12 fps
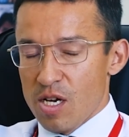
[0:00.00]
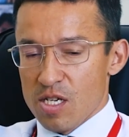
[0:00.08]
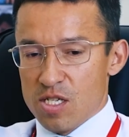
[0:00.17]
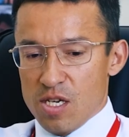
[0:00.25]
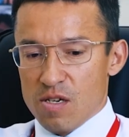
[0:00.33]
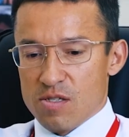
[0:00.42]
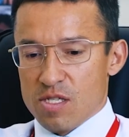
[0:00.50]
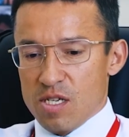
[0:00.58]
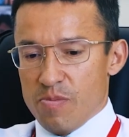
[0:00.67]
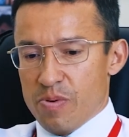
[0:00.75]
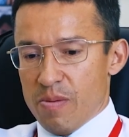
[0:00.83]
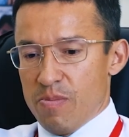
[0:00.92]
где есть
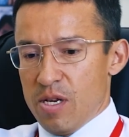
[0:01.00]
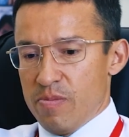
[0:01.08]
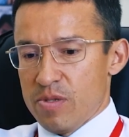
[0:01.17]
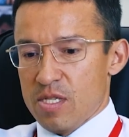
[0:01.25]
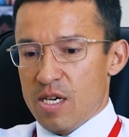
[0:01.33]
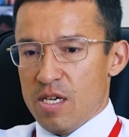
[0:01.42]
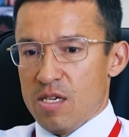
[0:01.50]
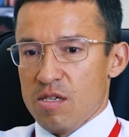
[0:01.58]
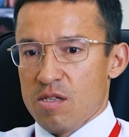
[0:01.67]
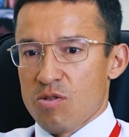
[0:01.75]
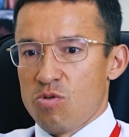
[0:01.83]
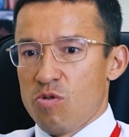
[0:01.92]
все проблемы, знаете,
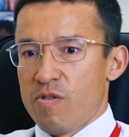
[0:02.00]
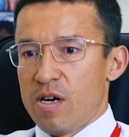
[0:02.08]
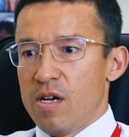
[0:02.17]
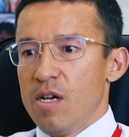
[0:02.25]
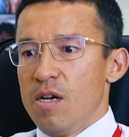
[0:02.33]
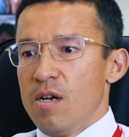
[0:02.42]
такого...